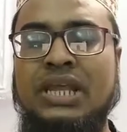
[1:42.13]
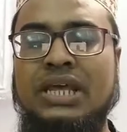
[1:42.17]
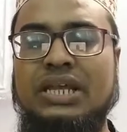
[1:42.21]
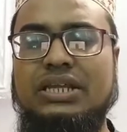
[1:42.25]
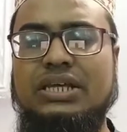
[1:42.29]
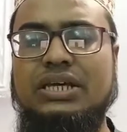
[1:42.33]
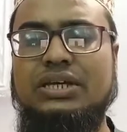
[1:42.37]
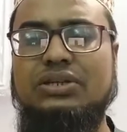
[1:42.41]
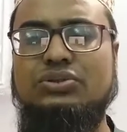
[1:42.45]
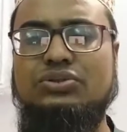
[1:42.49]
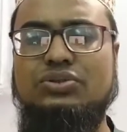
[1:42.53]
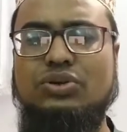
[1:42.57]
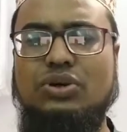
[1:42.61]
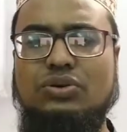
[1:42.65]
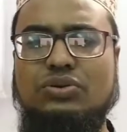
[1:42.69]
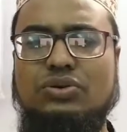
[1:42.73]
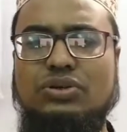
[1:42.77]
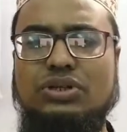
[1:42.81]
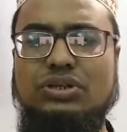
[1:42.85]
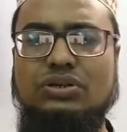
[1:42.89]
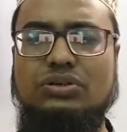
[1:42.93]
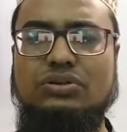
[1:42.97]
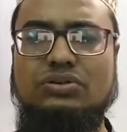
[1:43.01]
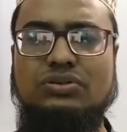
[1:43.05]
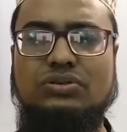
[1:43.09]
ঠিক
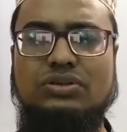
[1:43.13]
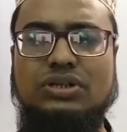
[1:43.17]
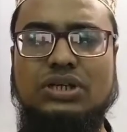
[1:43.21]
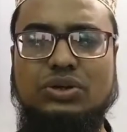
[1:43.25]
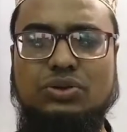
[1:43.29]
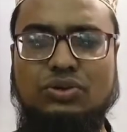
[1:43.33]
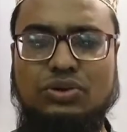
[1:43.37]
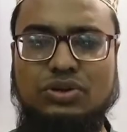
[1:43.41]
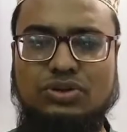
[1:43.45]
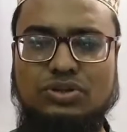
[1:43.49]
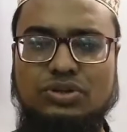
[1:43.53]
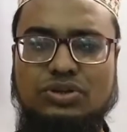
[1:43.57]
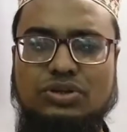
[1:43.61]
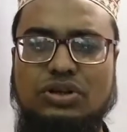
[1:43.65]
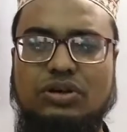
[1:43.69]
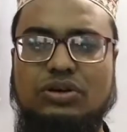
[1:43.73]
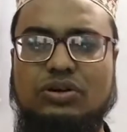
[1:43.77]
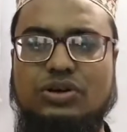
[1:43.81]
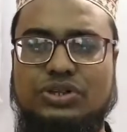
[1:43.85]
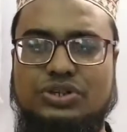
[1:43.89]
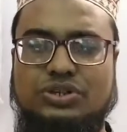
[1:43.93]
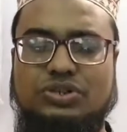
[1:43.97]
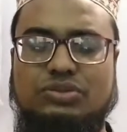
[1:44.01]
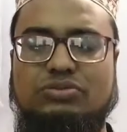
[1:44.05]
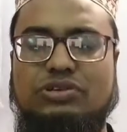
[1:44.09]
যখনই অঙ্গটা গঠন
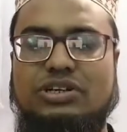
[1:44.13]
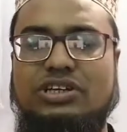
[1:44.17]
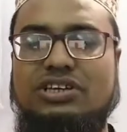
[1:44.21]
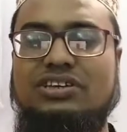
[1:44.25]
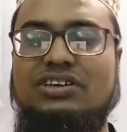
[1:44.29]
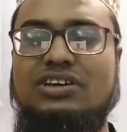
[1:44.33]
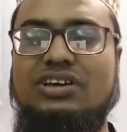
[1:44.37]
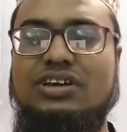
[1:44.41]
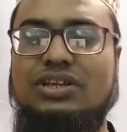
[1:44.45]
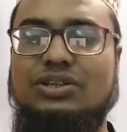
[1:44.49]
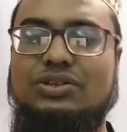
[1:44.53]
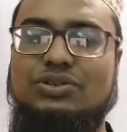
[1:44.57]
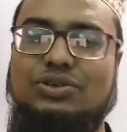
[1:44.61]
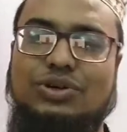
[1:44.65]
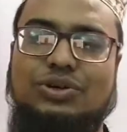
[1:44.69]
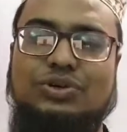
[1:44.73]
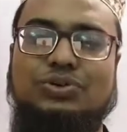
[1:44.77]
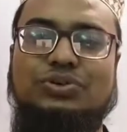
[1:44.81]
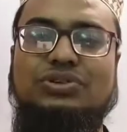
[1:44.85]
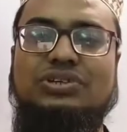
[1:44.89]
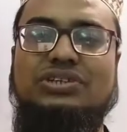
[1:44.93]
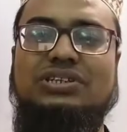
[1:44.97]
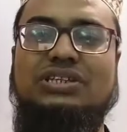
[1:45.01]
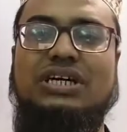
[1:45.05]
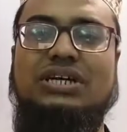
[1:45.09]
হওয়ার সময়
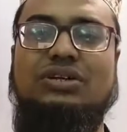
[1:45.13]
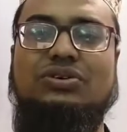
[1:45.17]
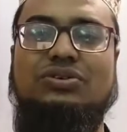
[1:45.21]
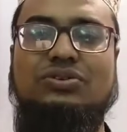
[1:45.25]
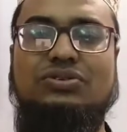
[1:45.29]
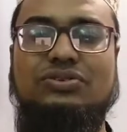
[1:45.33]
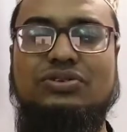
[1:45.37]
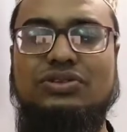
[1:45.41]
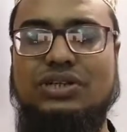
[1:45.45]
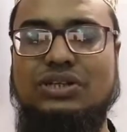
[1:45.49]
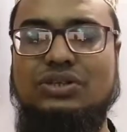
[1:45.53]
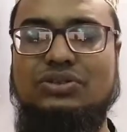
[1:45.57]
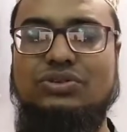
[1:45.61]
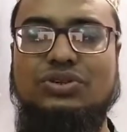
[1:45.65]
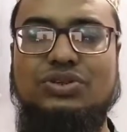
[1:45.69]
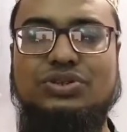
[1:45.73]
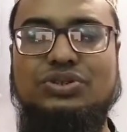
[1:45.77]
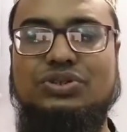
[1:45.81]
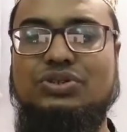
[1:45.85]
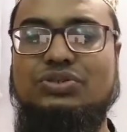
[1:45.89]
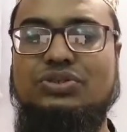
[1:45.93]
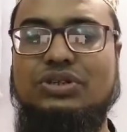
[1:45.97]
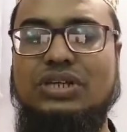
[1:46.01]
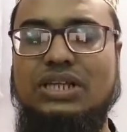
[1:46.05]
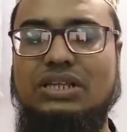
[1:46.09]
তখনই তার অঙ্গটা নষ্ট
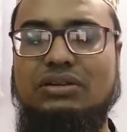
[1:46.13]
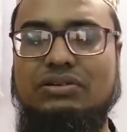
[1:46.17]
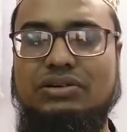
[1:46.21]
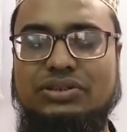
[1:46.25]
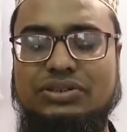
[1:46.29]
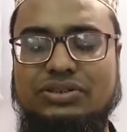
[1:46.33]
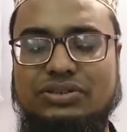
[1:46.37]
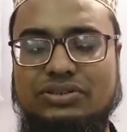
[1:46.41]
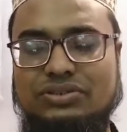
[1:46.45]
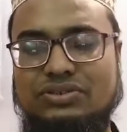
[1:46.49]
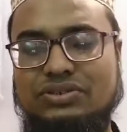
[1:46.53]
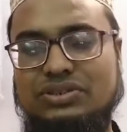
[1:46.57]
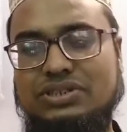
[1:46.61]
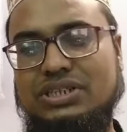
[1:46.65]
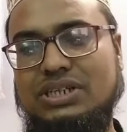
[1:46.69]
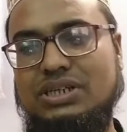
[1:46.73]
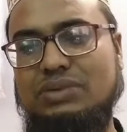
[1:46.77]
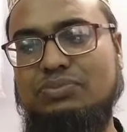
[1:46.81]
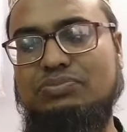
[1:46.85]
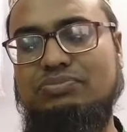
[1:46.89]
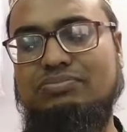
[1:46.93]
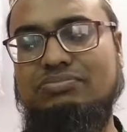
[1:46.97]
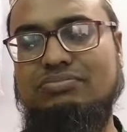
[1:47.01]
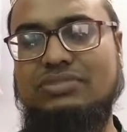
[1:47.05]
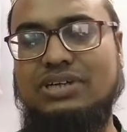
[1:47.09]
করে দেওয়ার জন্য সে
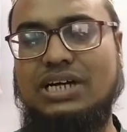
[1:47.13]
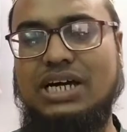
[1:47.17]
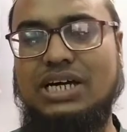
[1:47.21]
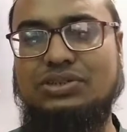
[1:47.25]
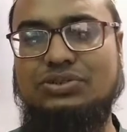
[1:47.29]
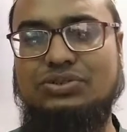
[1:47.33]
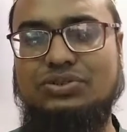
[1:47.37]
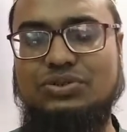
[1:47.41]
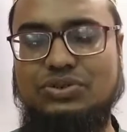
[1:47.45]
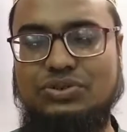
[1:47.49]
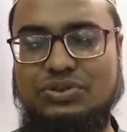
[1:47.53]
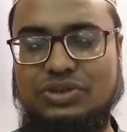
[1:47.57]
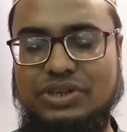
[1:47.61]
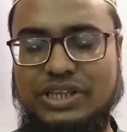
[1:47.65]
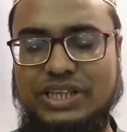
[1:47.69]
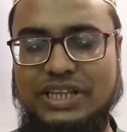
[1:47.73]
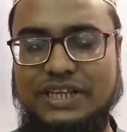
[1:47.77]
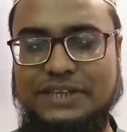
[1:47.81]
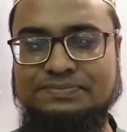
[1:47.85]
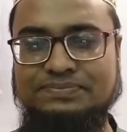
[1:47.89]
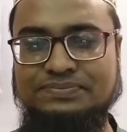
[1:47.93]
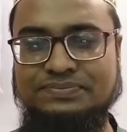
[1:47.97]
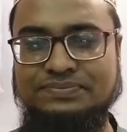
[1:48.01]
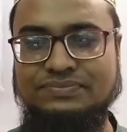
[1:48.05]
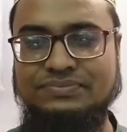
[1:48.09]
কাজ শুরু করে দেয়